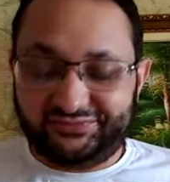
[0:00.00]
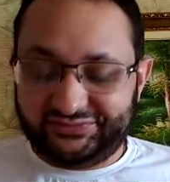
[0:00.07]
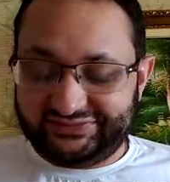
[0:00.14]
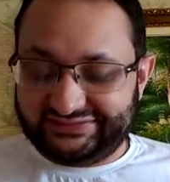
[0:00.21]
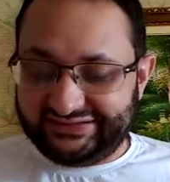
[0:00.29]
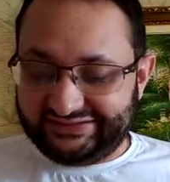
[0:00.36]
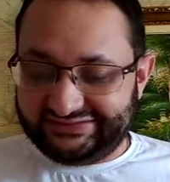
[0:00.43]

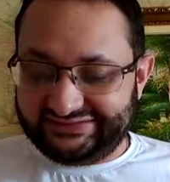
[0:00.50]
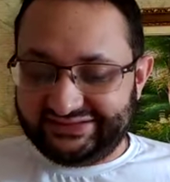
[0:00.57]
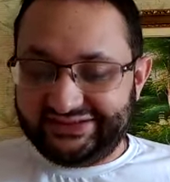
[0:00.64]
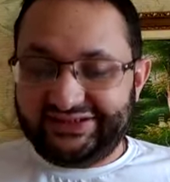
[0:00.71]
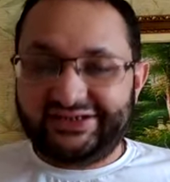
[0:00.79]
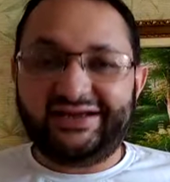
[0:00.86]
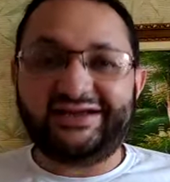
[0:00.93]
já eram
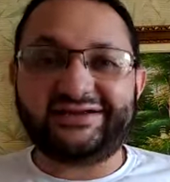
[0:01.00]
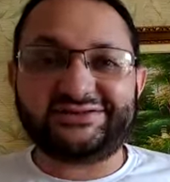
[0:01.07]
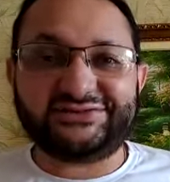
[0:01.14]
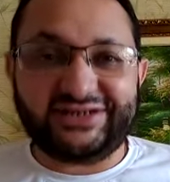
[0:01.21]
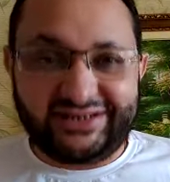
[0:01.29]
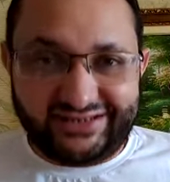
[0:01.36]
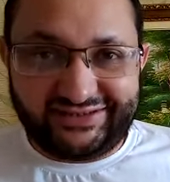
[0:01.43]

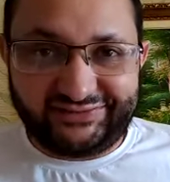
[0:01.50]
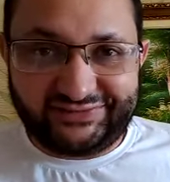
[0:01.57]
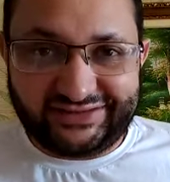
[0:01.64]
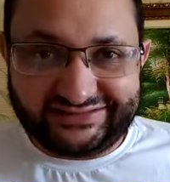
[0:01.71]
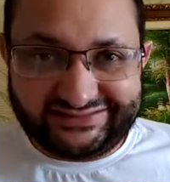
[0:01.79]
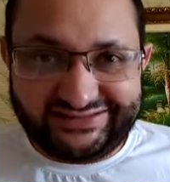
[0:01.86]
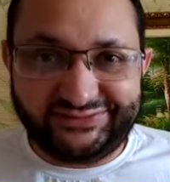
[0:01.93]
nascidos nessa
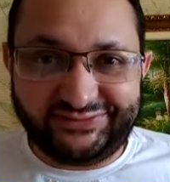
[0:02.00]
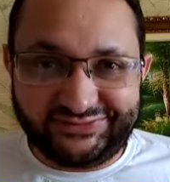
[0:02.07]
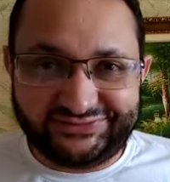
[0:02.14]
época.